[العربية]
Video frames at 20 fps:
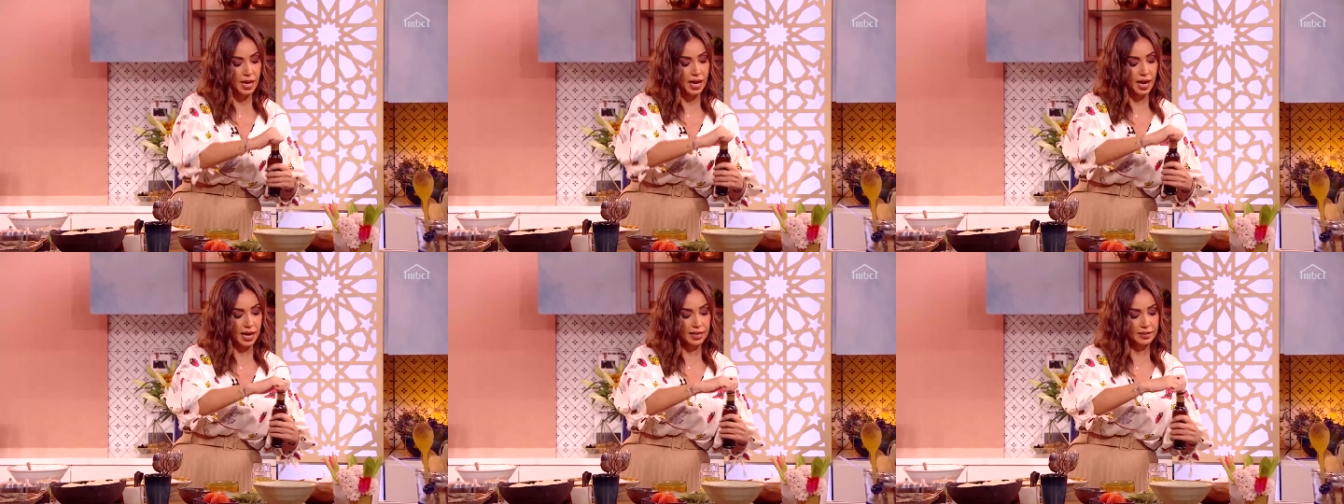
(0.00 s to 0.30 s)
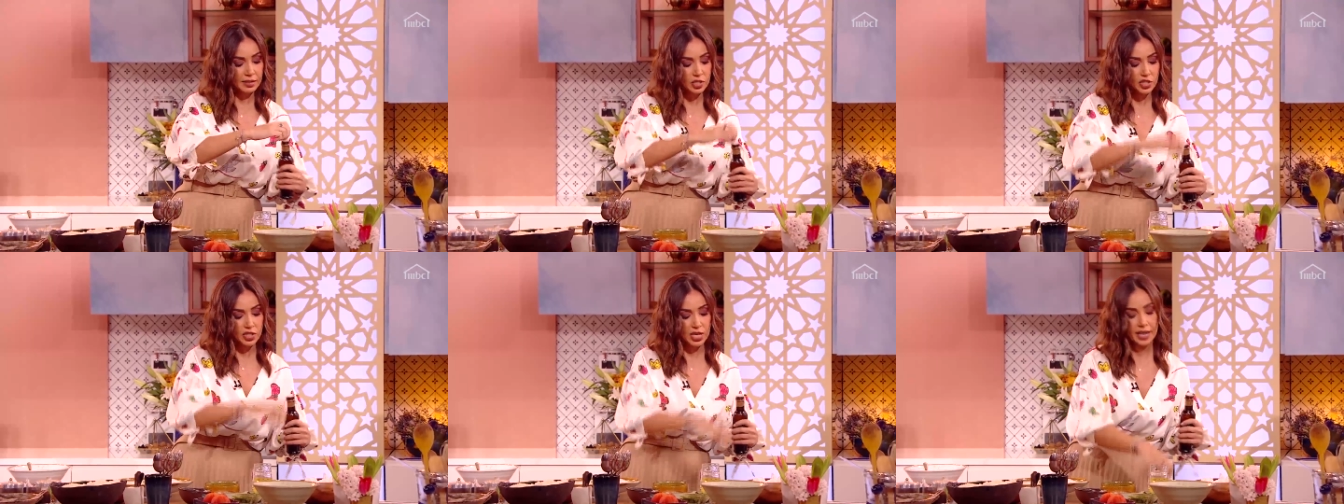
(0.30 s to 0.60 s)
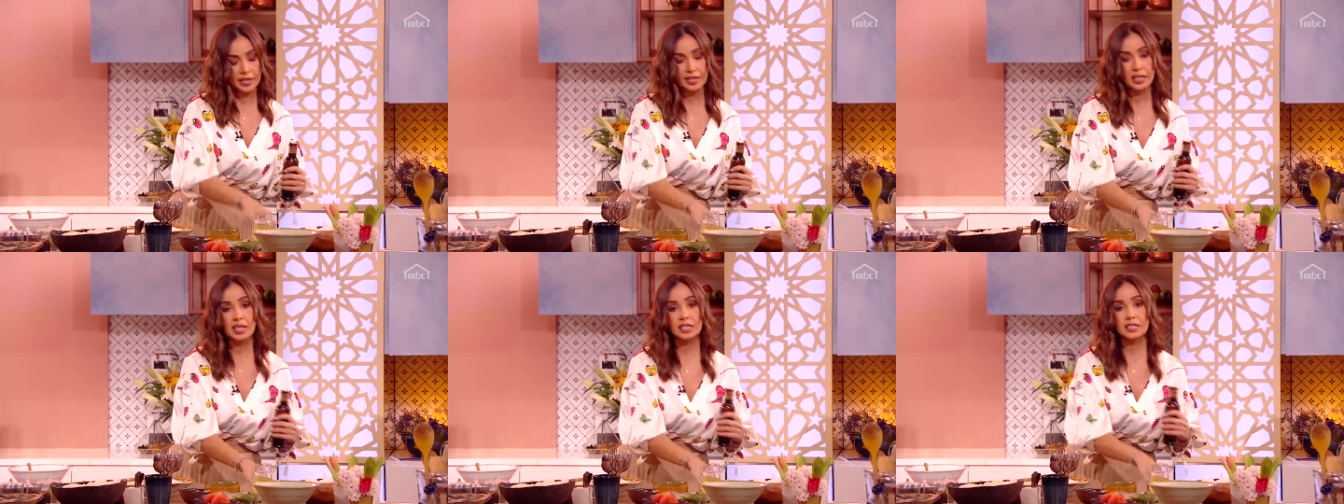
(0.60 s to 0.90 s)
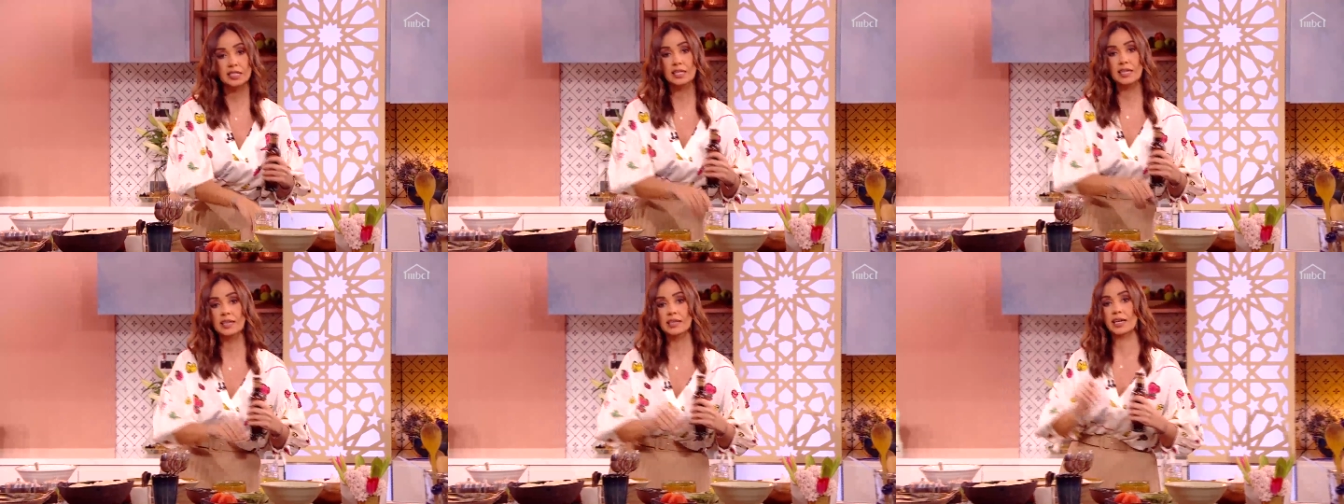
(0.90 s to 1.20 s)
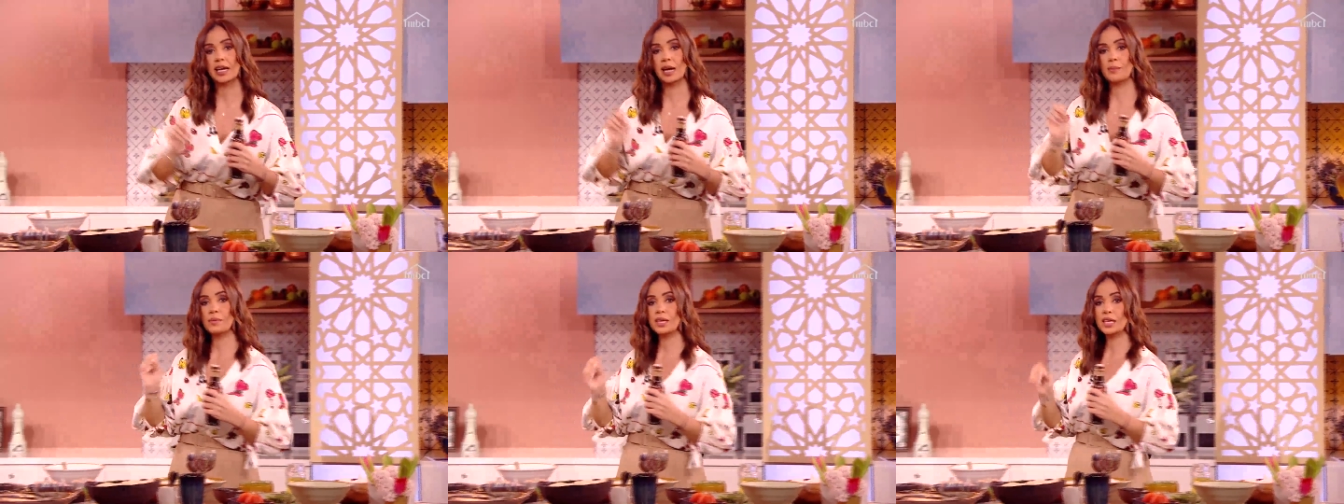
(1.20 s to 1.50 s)
حنرجع نحط نحن
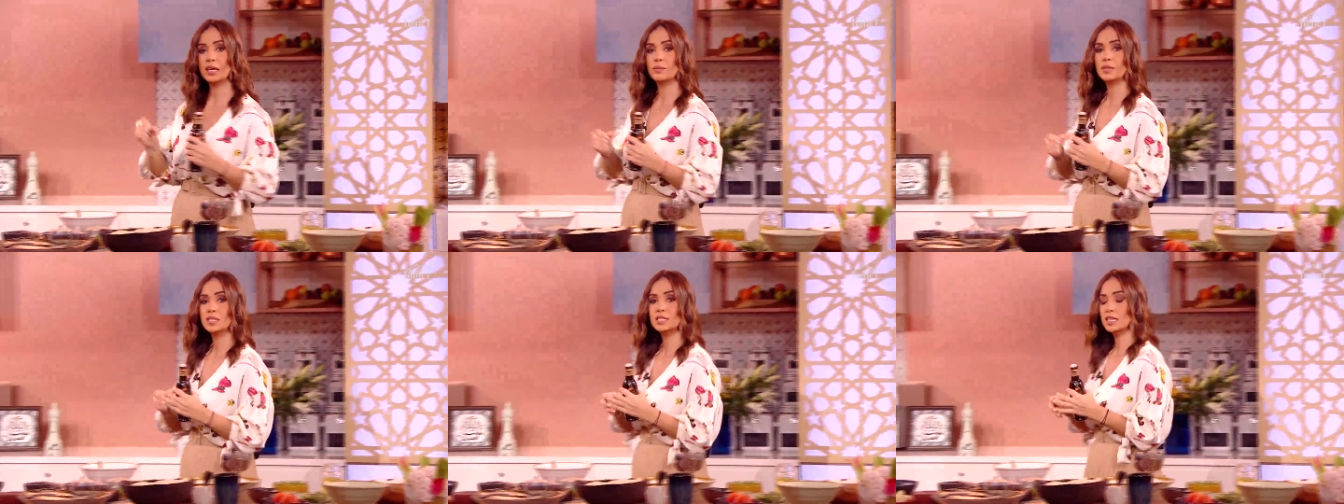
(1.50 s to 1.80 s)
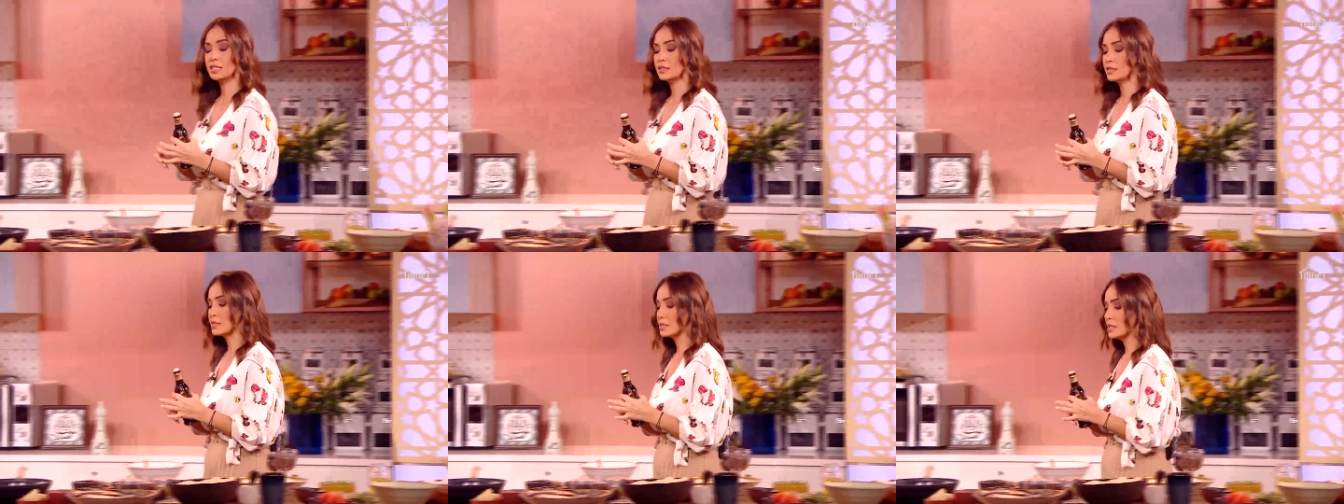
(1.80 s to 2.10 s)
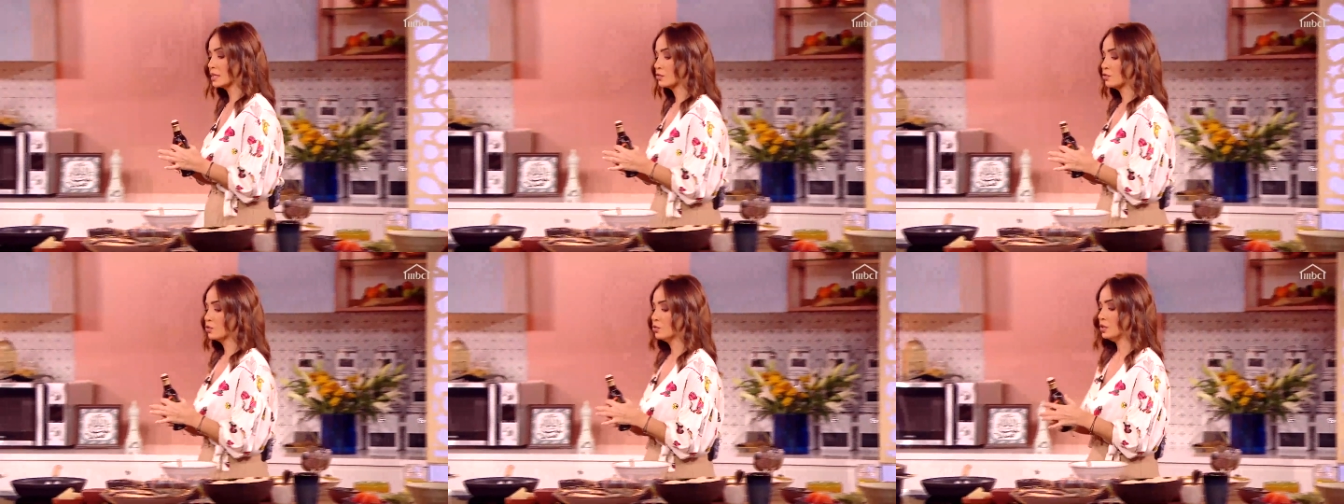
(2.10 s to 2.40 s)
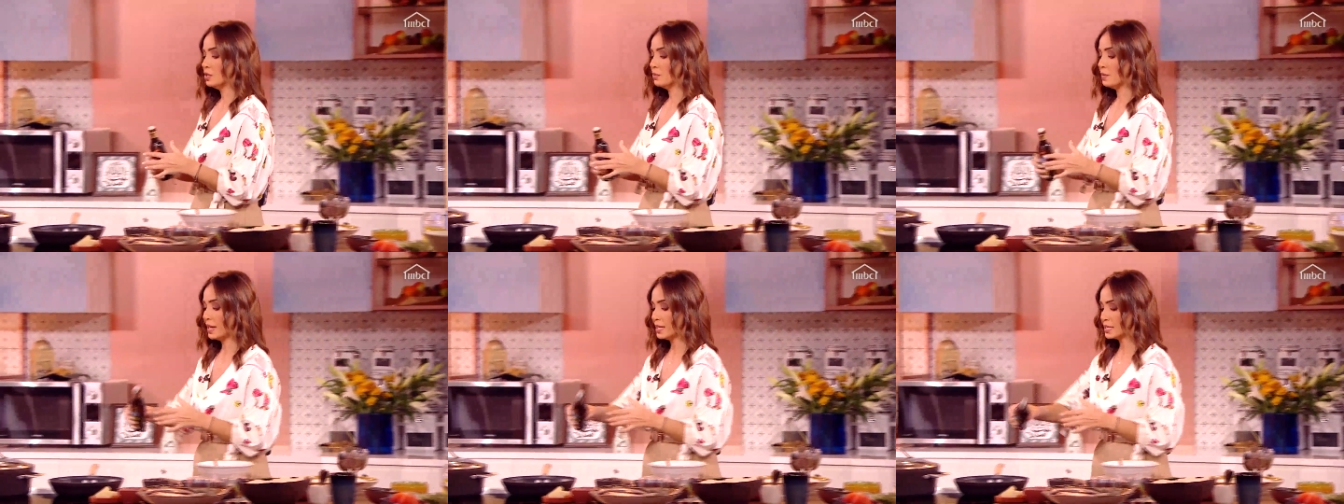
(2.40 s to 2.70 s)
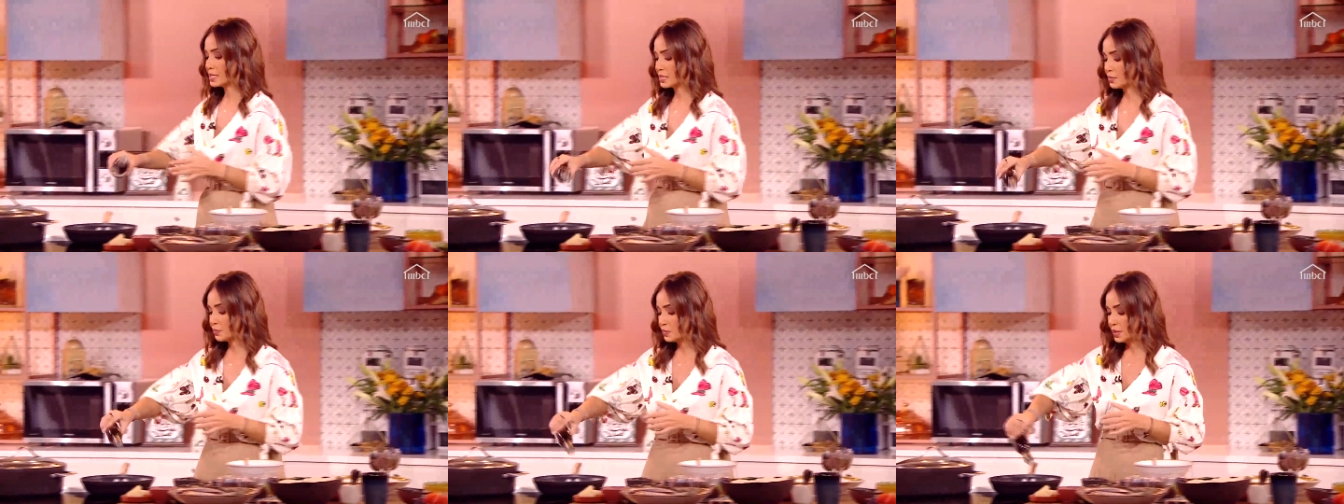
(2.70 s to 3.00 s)
كمية من زيت الزيتون مع
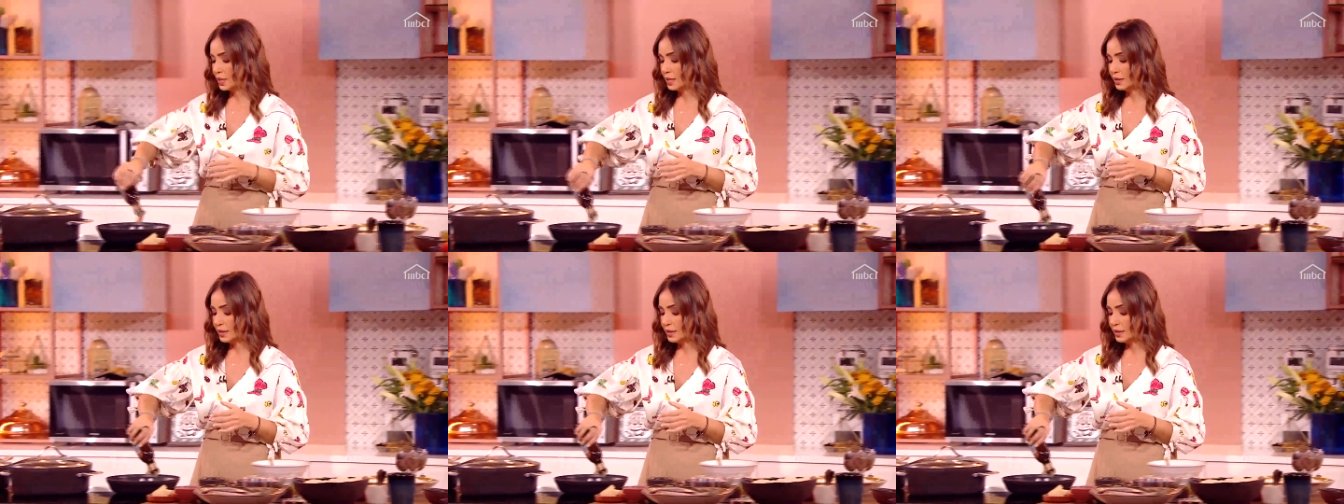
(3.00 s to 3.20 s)
الزبدة